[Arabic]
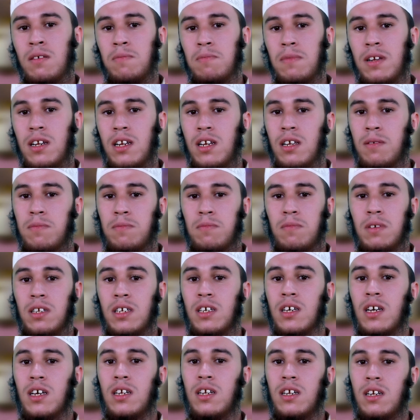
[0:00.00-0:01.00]
من لم من
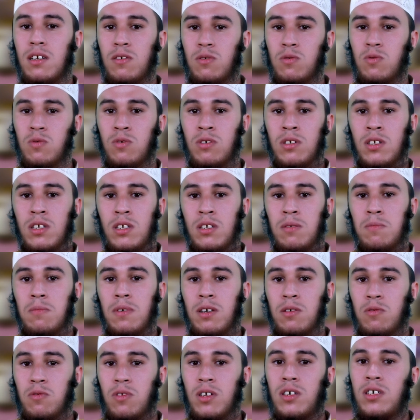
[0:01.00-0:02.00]
كان له
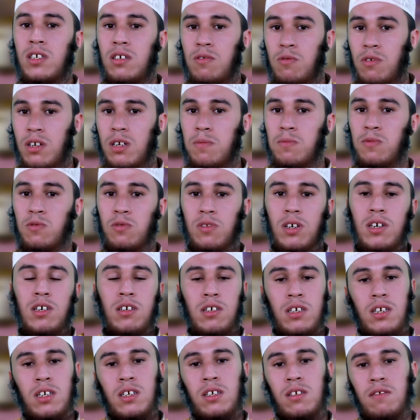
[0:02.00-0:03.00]
ما يضحي ولم
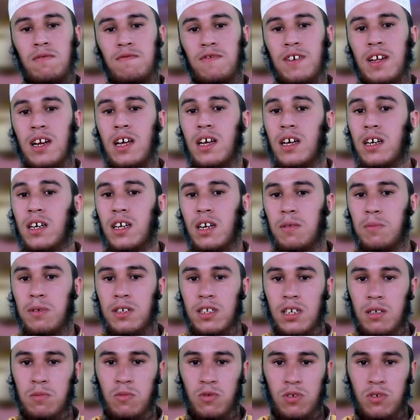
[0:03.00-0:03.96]
يضحي فلا يقربن